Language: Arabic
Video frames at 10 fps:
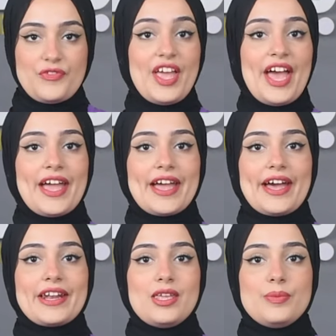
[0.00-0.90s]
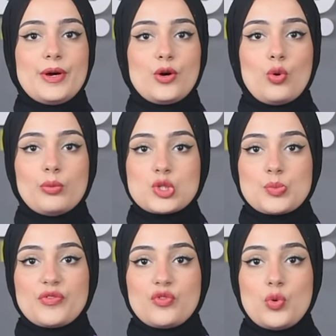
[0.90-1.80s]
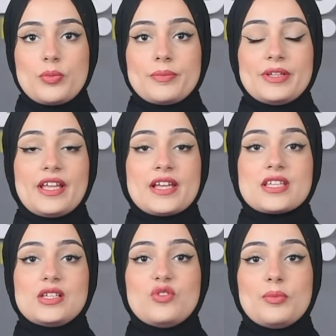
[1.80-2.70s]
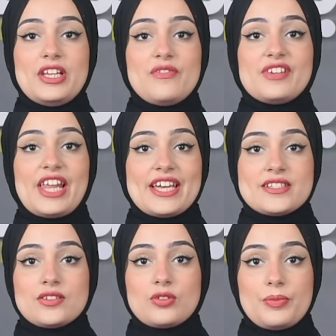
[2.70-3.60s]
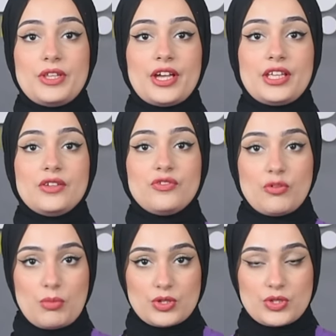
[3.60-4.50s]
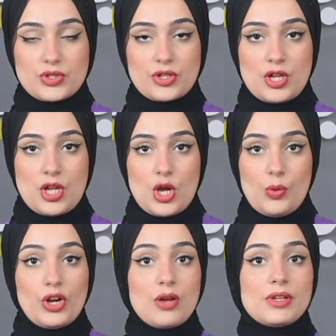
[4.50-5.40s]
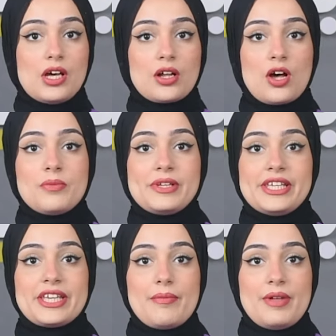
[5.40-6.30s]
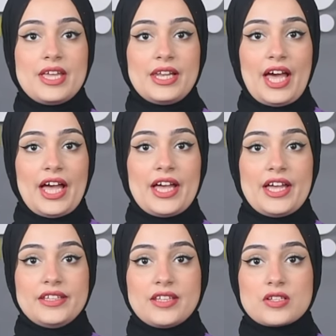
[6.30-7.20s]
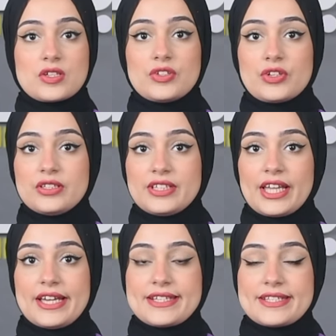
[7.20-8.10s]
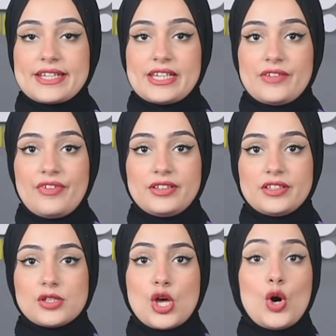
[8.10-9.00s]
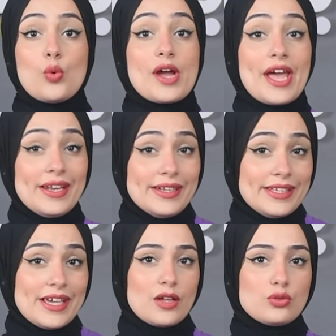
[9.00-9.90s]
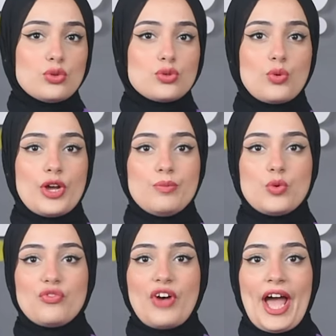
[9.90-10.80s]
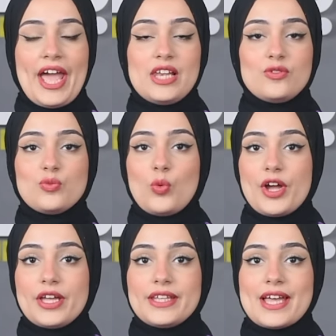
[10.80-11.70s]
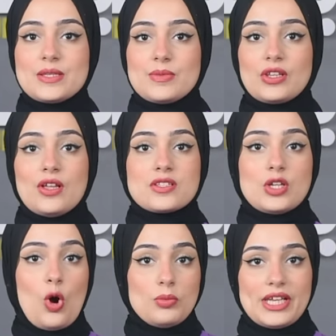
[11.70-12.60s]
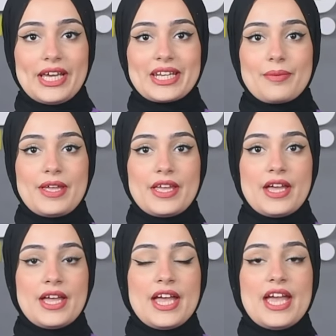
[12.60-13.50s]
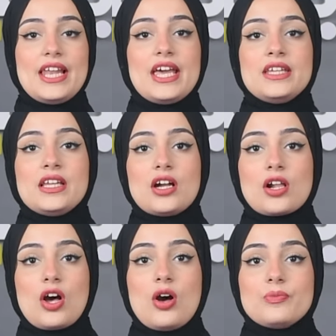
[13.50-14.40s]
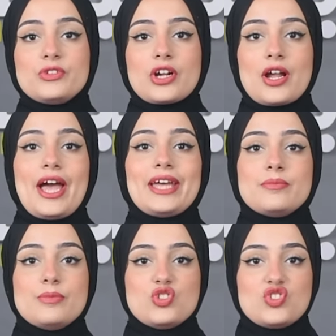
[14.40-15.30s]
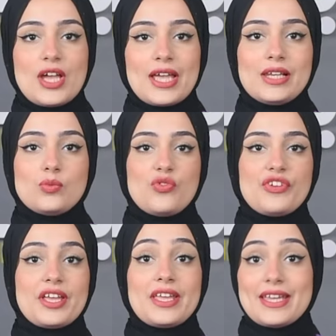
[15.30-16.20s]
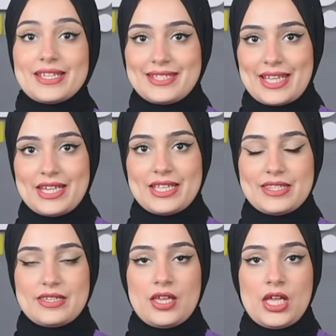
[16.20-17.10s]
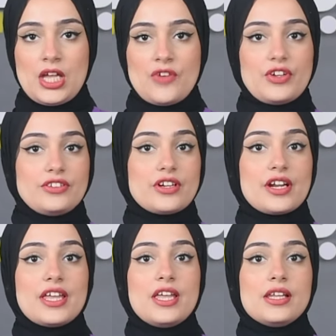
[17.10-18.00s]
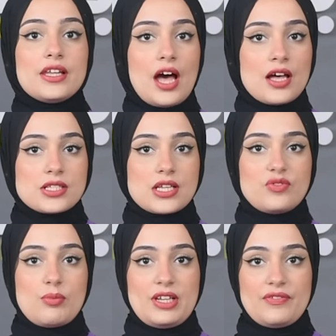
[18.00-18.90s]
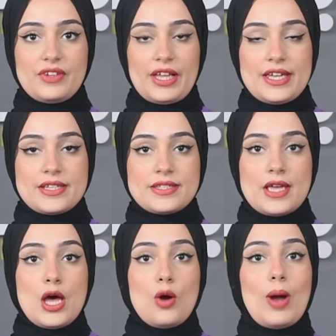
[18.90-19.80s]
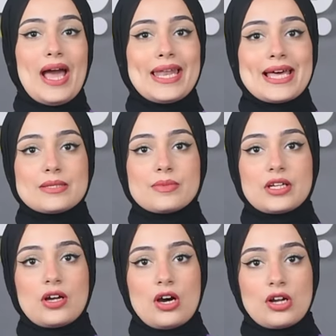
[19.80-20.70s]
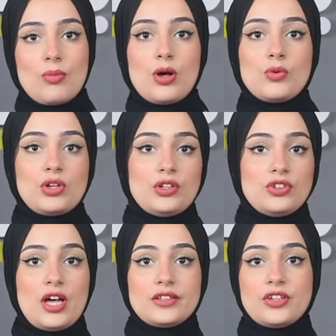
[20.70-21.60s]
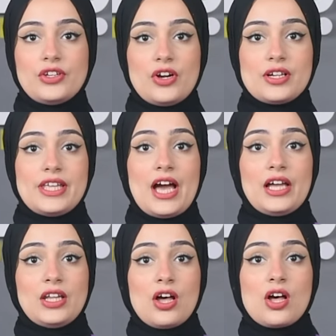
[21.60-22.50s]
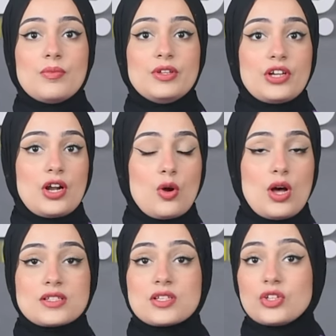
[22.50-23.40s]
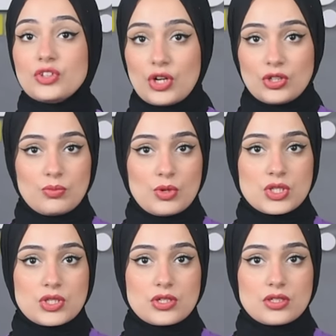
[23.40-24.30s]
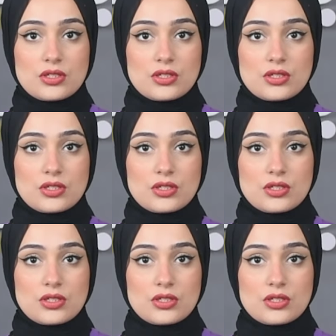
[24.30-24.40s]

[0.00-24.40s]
في حاجة غريبة ومش مفهومة بتحصل في ملف الغاز الطبيعي في مصر ورغم الأرقام الإيجابية اللي حققتها صادرات الغاز السنة اللي فاتت وكان ليها دور مهم وفعال في مواجهة أزمة نقص العملة الأجنبية إلا أن الأرقام تراجعت بشكل مفاجئ السنة دي فيا ترى إيه اللي حصل في ملف الغاز وهل أزمة الكهرباء وانقطاع التيار ليها علاقة بتراجع صادرات مصر؟